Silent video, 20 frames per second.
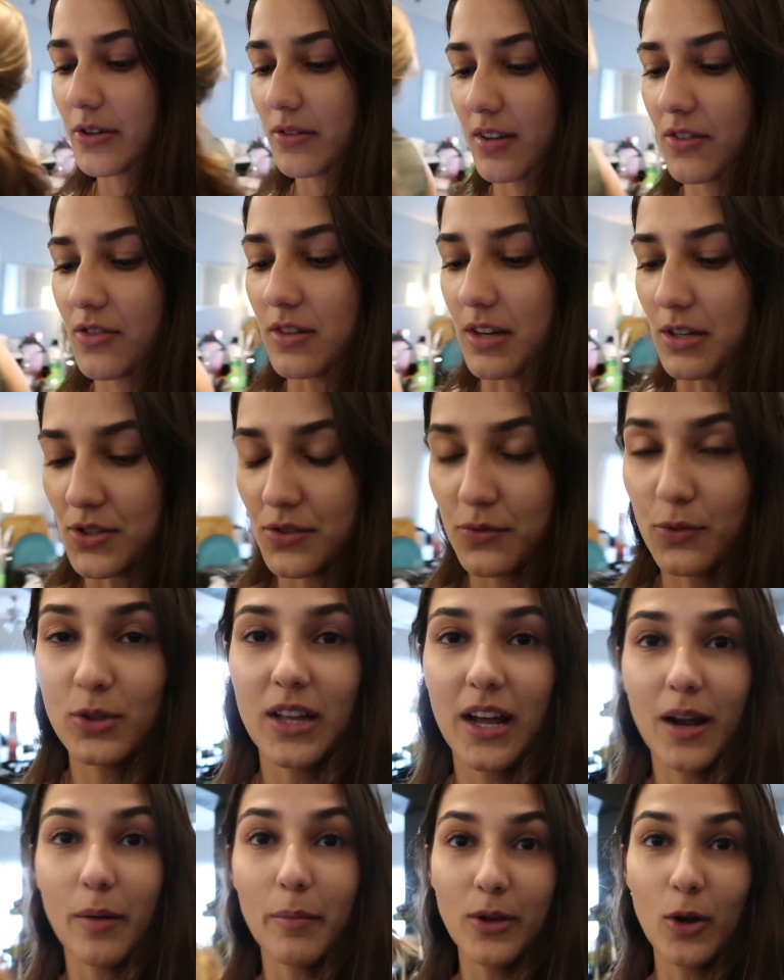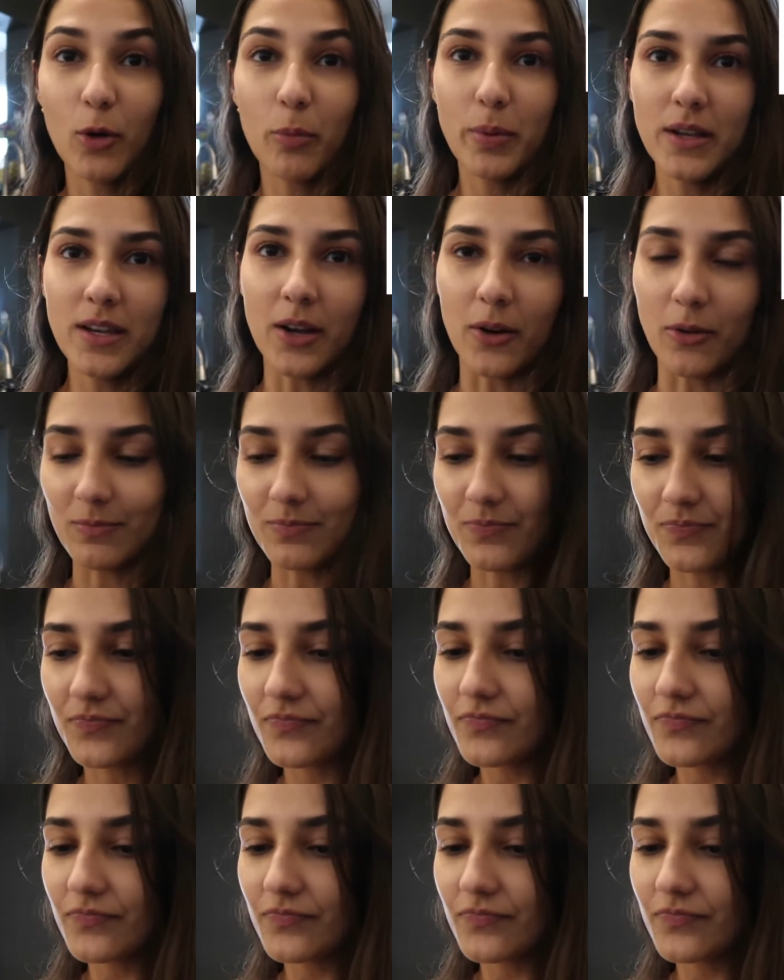vindo dos Estados Unidos. Vou dar a minha opinião.